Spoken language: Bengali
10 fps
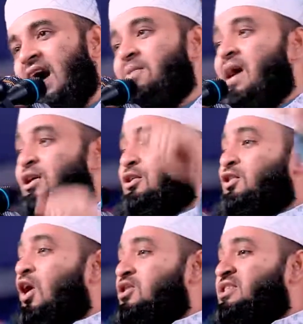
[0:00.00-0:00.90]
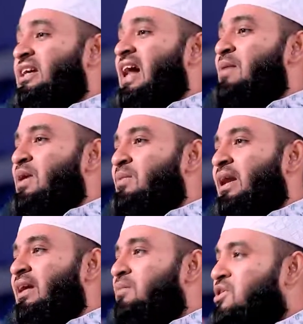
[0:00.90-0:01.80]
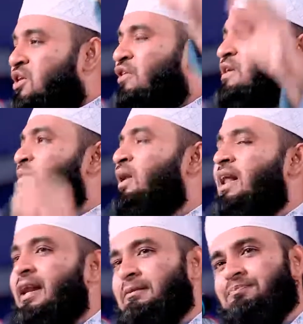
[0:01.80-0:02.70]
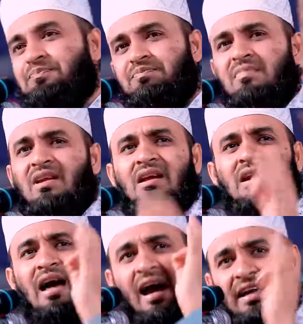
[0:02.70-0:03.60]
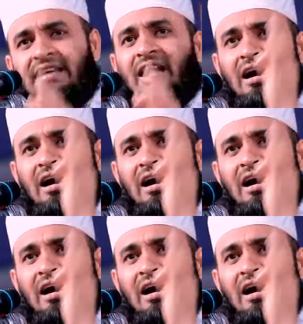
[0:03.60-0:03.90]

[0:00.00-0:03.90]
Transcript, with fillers: আমি এখন 10 দিরহামের মালিক বিষ্ণুই বললেন লা আই